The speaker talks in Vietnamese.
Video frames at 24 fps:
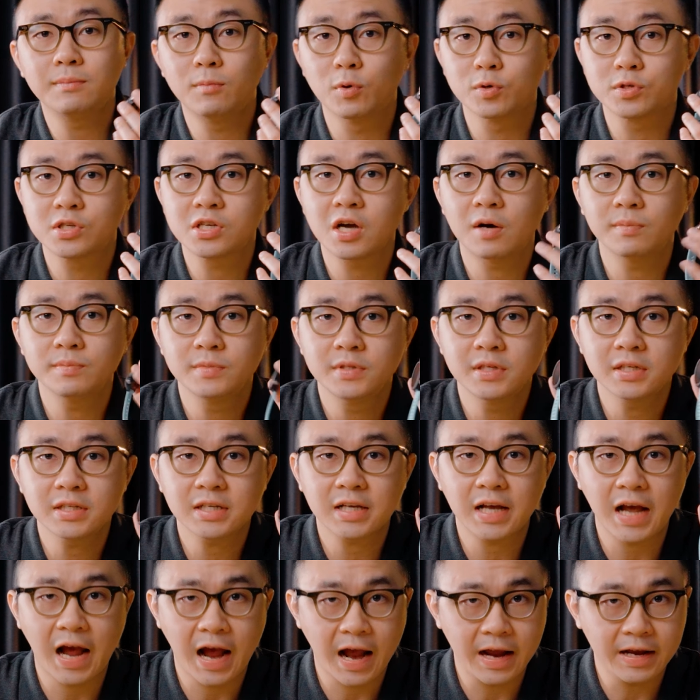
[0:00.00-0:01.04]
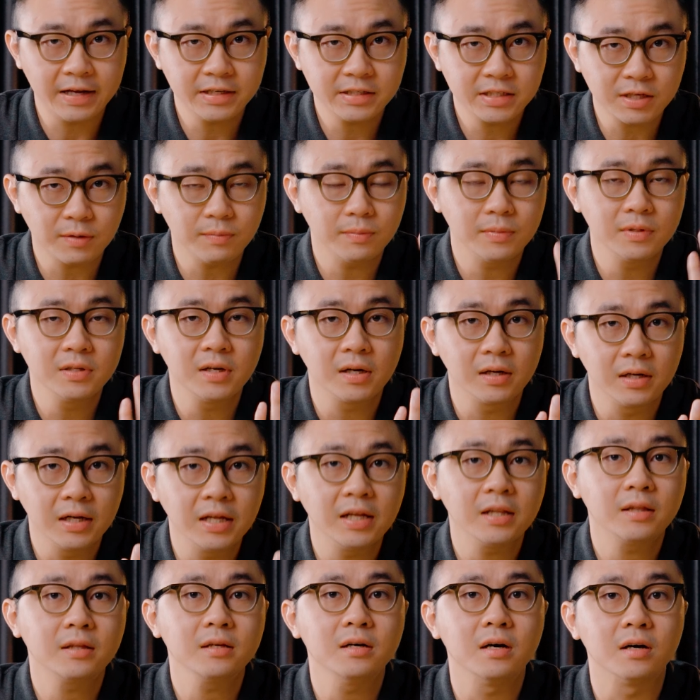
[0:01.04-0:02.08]
một trong những cái trọng lượng
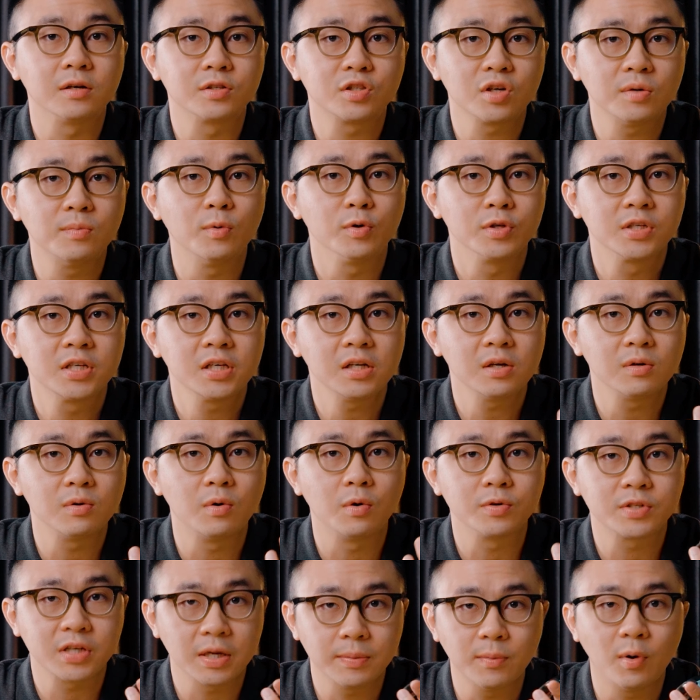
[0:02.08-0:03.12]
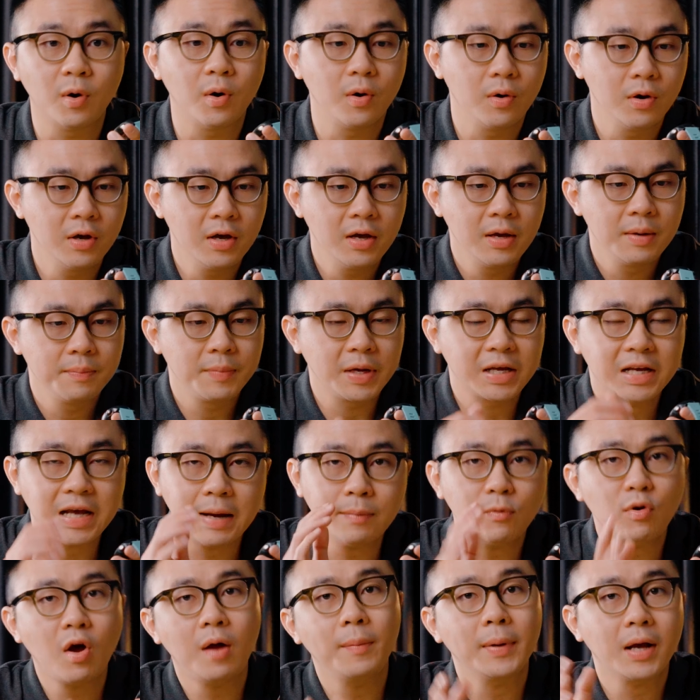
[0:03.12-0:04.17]
lý tưởng cho một chiếc đồng hồ chạy bộ. Mình
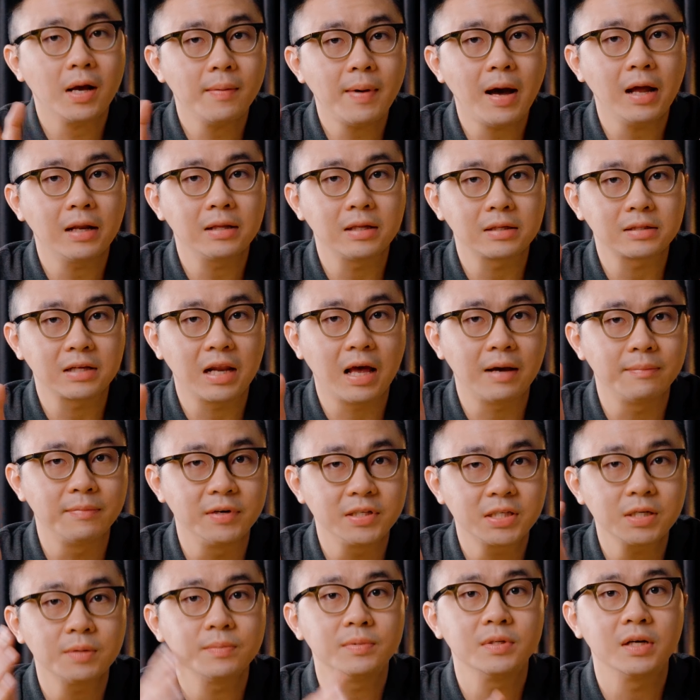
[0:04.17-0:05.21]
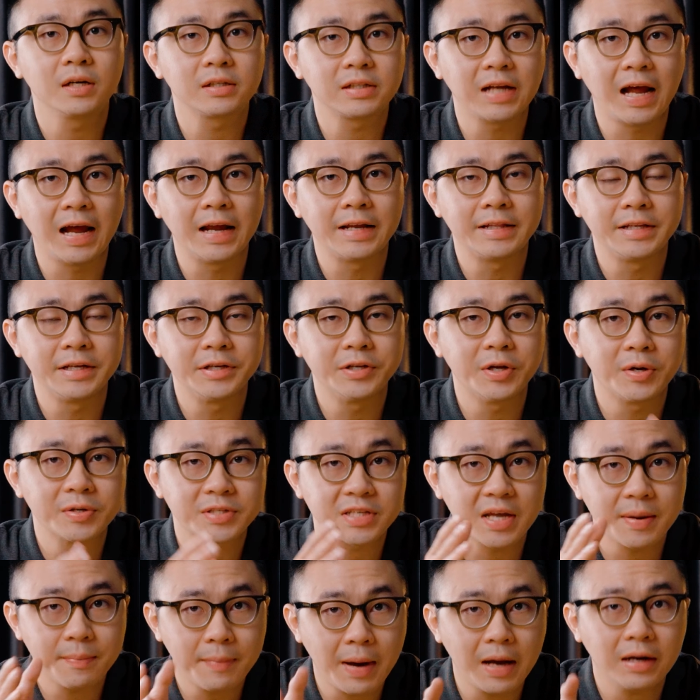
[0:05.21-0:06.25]
cam đoan với các bạn rằng là với trọng lượng này thì nó
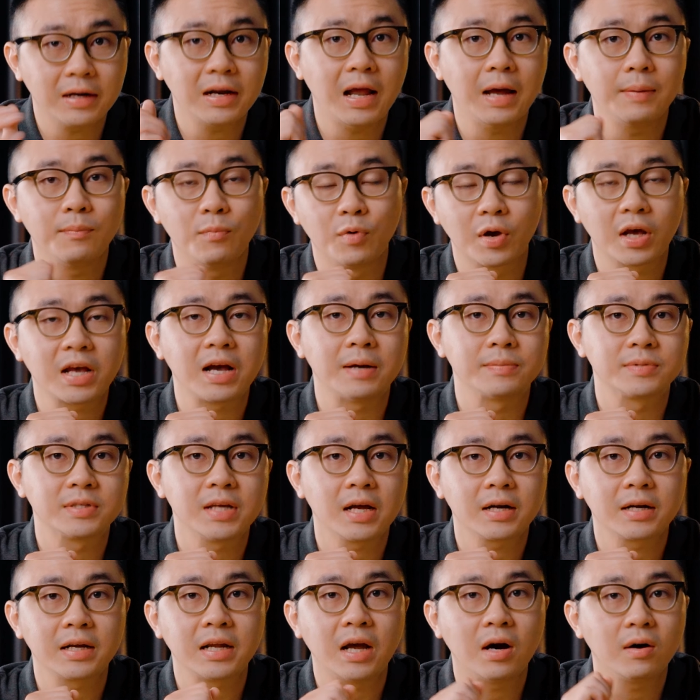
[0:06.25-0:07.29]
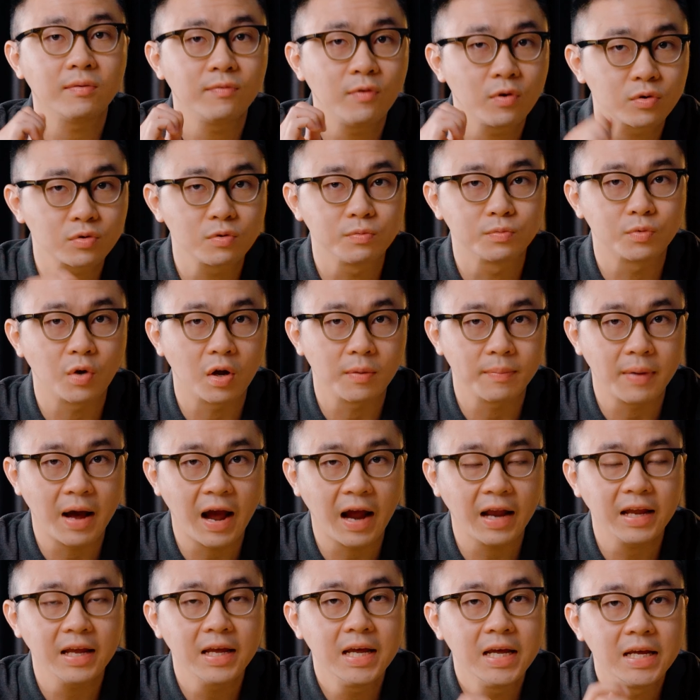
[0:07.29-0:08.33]
sẽ mang lại một cái cảm giác đeo vô cùng thoải
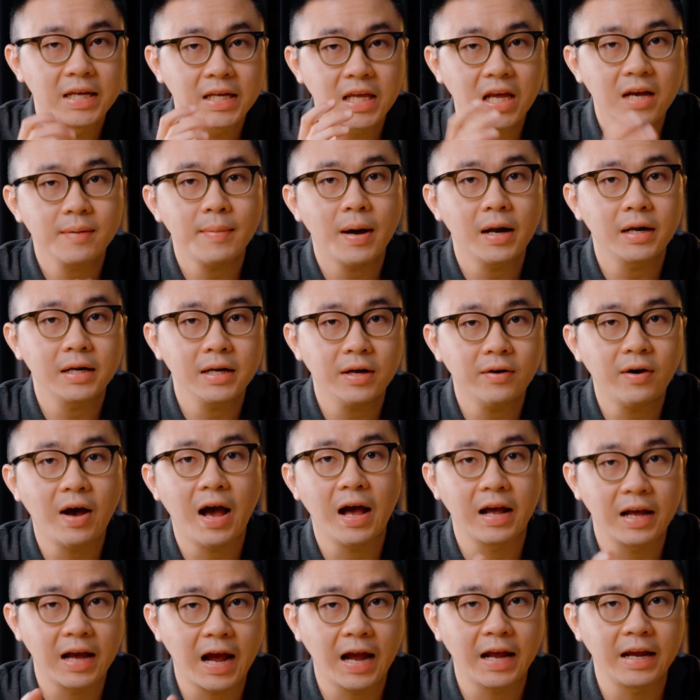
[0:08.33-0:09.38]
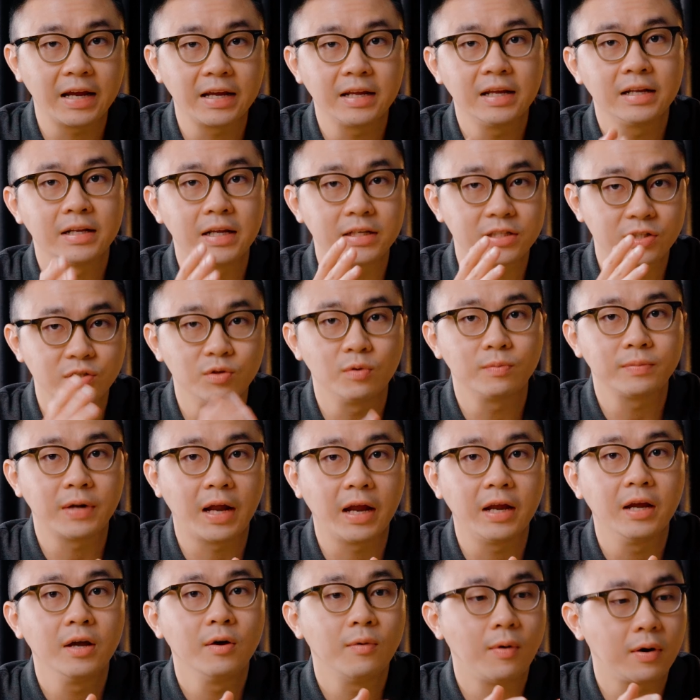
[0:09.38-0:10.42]
mái khi các bạn đeo hàng ngày để sử dụng
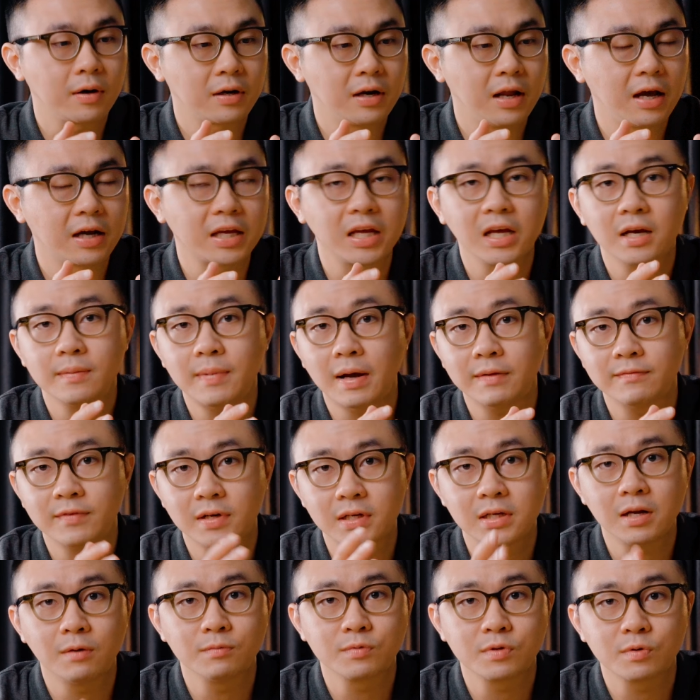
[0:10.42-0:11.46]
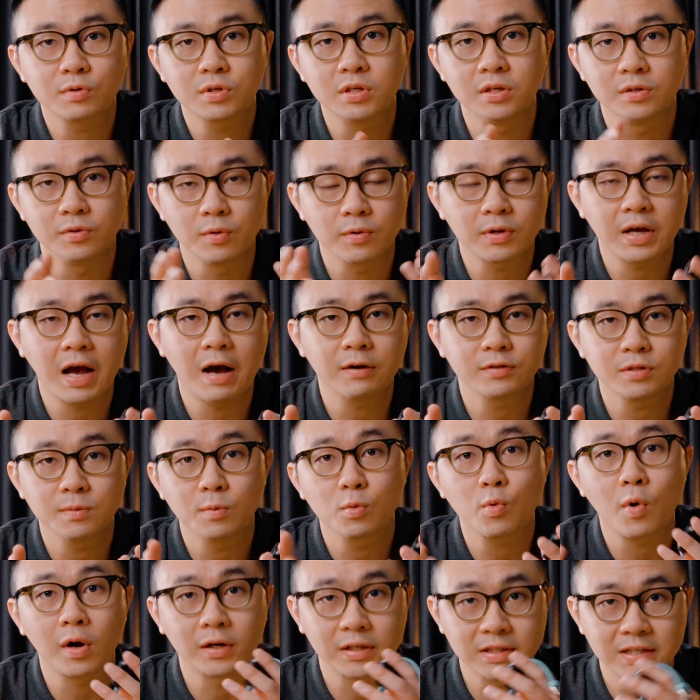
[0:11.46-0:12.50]
này hoặc là khi các bạn vận động trong cường độ cao trong
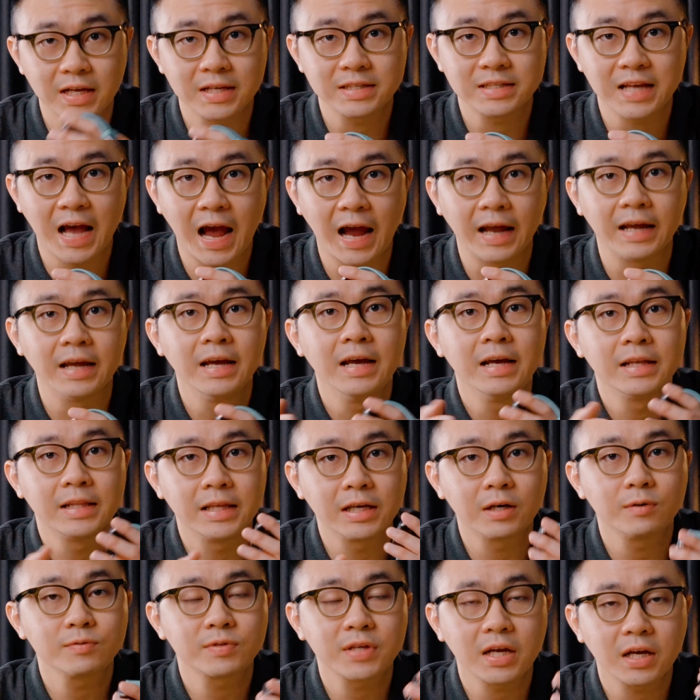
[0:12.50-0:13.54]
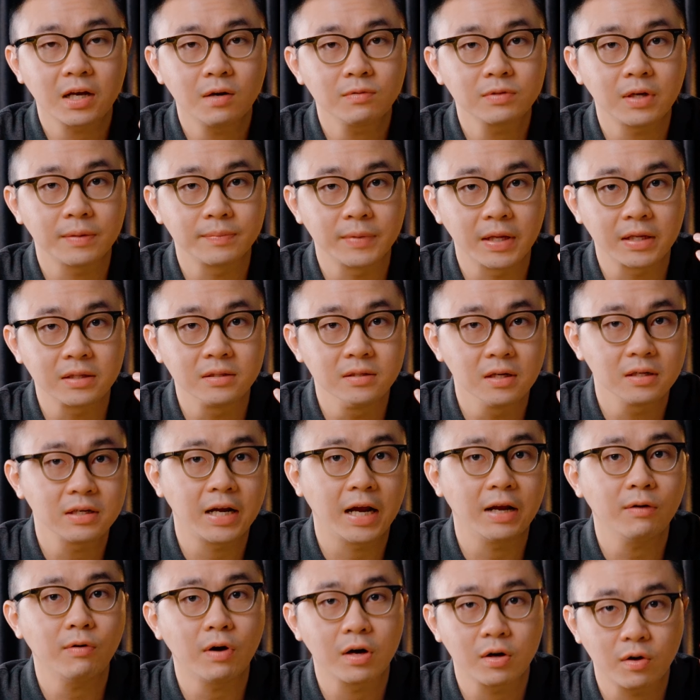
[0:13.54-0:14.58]
một khoảng thời gian dài thì cũng sẽ không cảm thấy ngứa
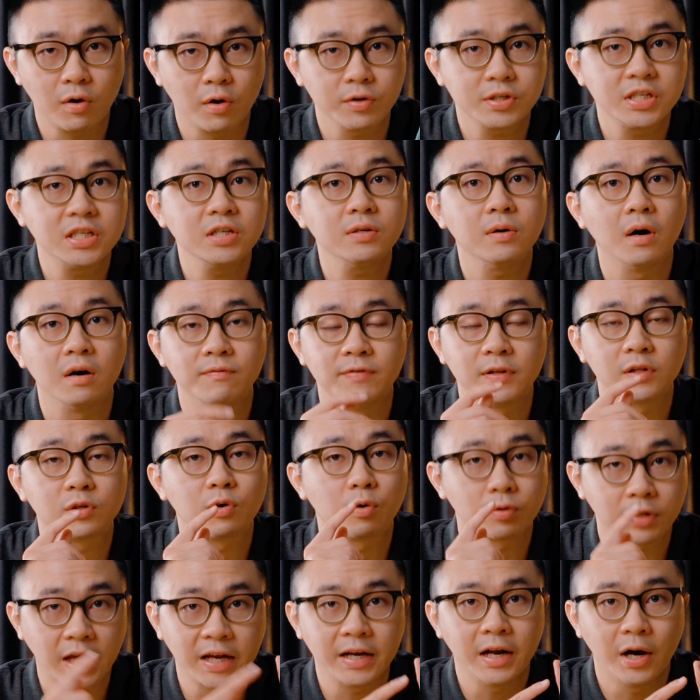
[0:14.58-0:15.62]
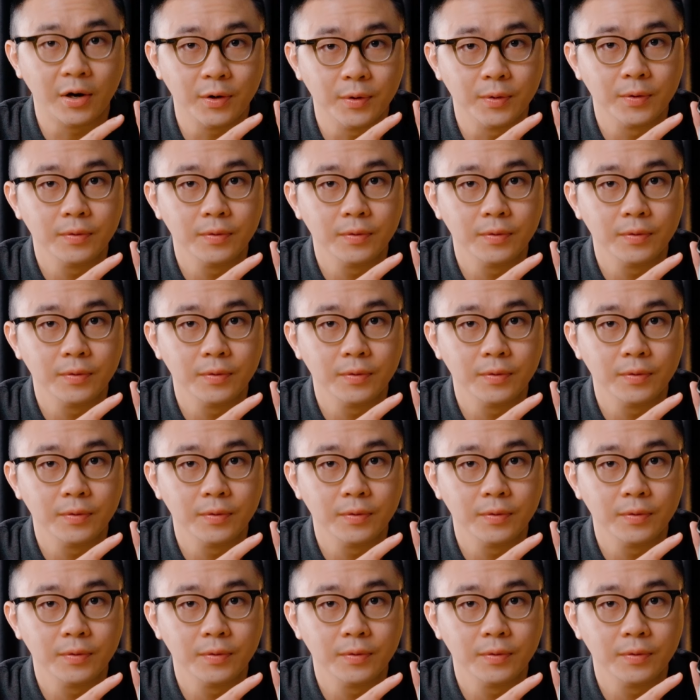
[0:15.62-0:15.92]
ngáy hoặc khó chịu ở phần cổ tay đâu.